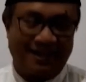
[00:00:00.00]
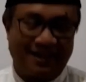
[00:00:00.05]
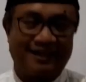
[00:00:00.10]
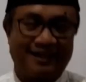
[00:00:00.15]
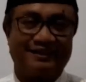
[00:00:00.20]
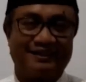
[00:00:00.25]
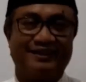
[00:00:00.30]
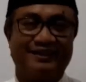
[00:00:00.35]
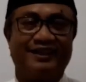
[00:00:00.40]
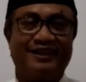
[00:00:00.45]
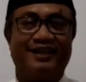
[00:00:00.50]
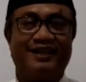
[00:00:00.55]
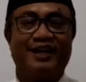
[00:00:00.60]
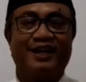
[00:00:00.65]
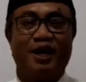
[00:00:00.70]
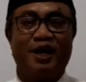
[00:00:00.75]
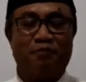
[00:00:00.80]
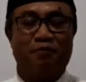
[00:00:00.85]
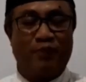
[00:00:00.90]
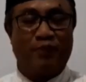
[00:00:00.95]
artinya
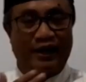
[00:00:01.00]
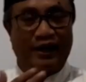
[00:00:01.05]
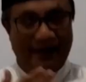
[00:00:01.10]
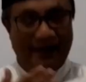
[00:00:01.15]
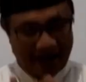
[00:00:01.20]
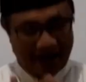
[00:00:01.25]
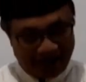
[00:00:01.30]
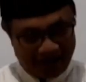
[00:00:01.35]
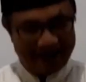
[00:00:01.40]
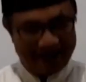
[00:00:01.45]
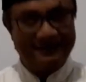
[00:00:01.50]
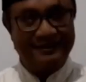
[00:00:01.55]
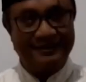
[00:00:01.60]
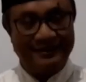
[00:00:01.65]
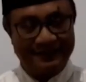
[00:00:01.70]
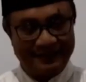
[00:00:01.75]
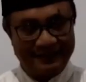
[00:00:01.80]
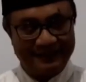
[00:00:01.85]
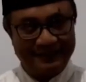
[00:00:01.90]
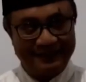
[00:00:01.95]
menahan
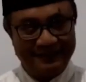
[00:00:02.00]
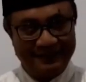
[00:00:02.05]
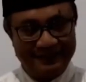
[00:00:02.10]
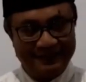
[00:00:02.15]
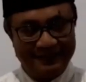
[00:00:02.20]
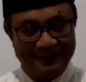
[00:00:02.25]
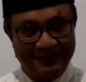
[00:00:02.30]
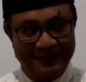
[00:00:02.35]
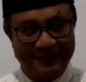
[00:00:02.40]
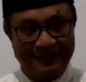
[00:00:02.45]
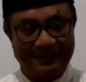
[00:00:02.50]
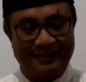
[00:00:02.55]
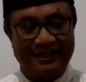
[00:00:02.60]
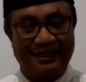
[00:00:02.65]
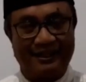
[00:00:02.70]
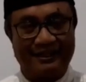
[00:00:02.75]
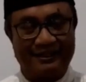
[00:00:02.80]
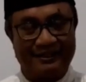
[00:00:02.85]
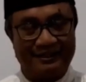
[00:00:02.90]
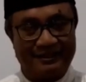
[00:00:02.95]
diri
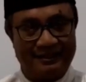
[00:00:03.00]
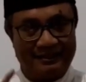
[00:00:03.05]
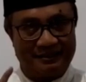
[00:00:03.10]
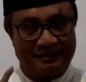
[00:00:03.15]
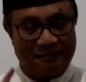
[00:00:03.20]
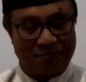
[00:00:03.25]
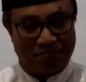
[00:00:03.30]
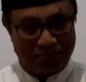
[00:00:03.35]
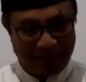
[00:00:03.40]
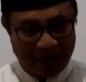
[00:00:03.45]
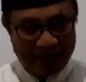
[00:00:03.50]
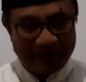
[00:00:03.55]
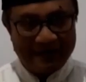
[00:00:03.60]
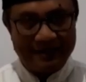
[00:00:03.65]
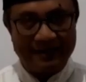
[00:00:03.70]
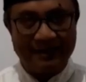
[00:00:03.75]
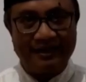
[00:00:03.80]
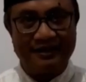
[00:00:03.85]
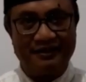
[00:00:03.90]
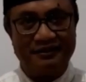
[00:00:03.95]
dari
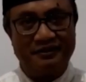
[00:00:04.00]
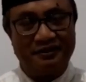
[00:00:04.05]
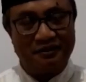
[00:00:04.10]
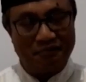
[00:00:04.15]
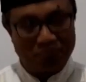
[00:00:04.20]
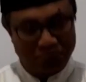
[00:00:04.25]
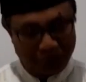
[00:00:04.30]
makan,